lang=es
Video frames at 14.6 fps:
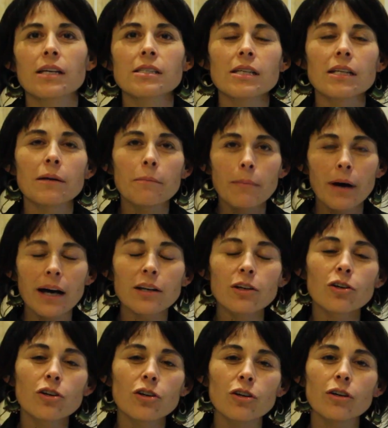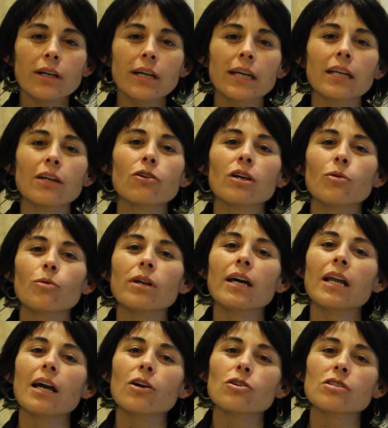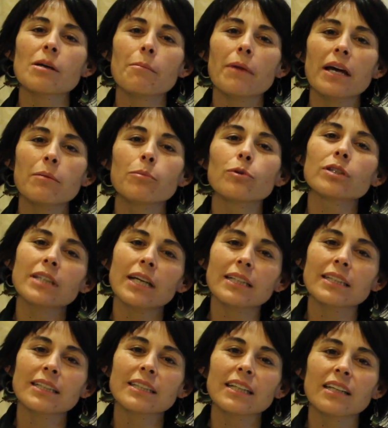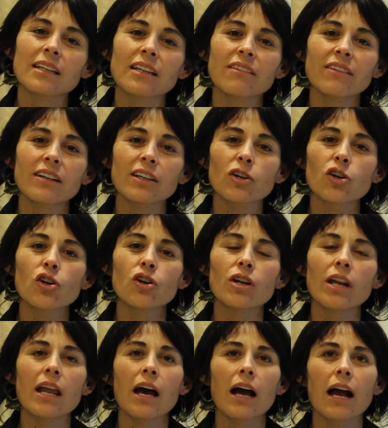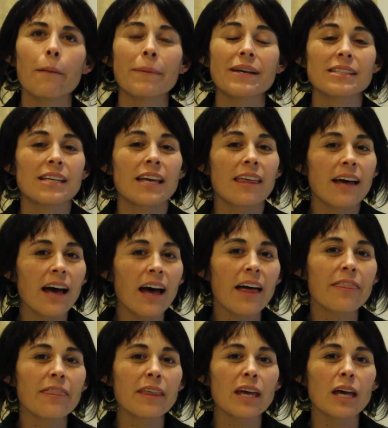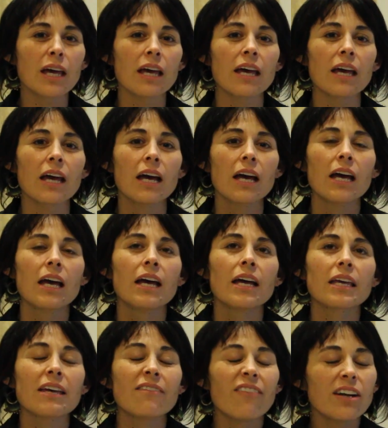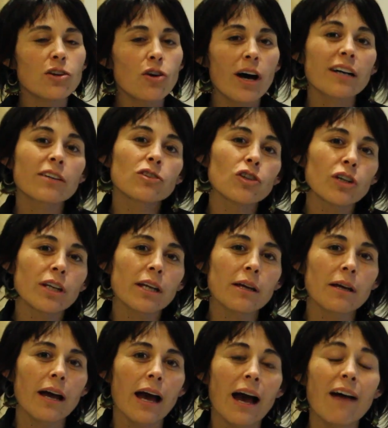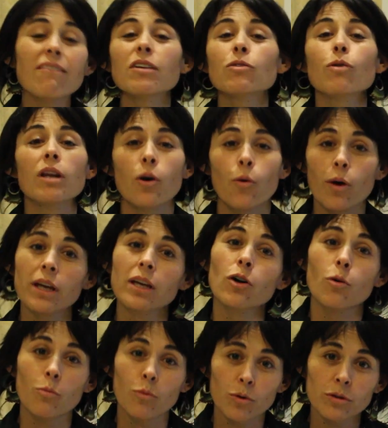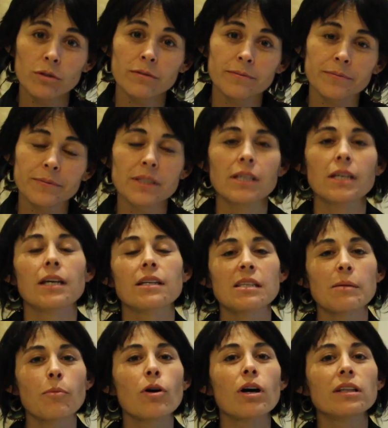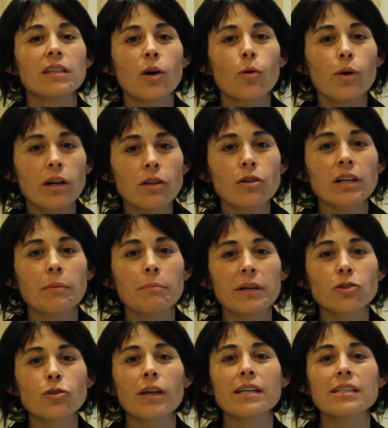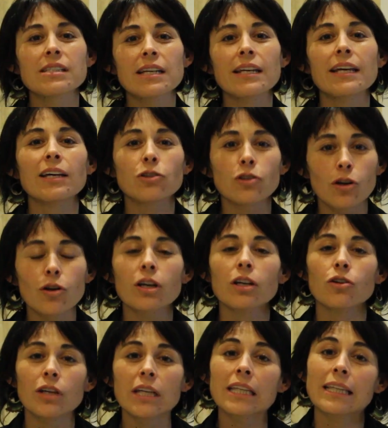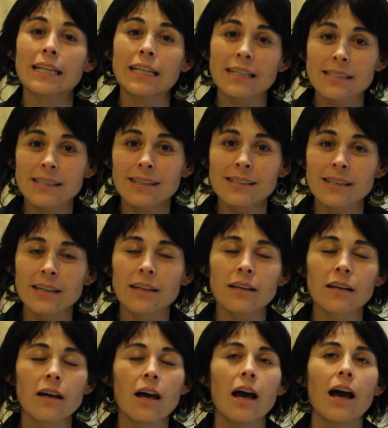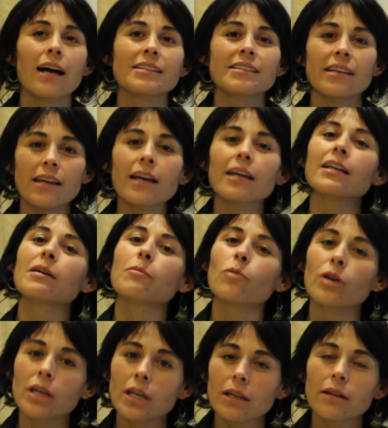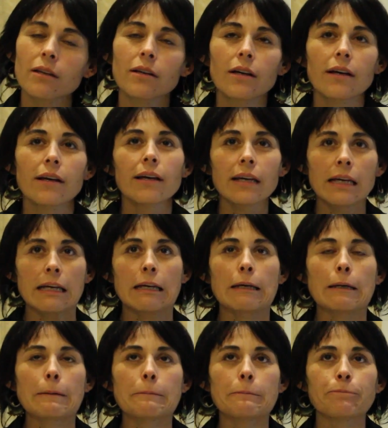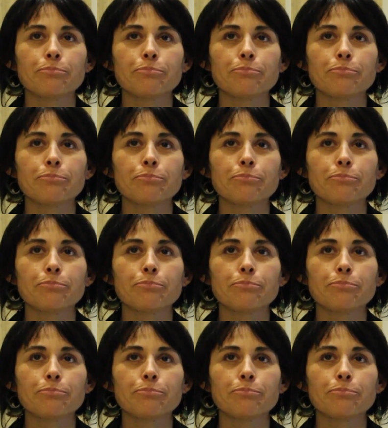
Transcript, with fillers: Sin embargo, eh, creo que una de las cosas más importantes tiene que ver con la capacidad de que varios actores hablen un lenguaje común, ¿sí? que se pongan de acuerdo respecto a decir esto es lo que nos interesa hacer, hacia allá queremos ir, eh,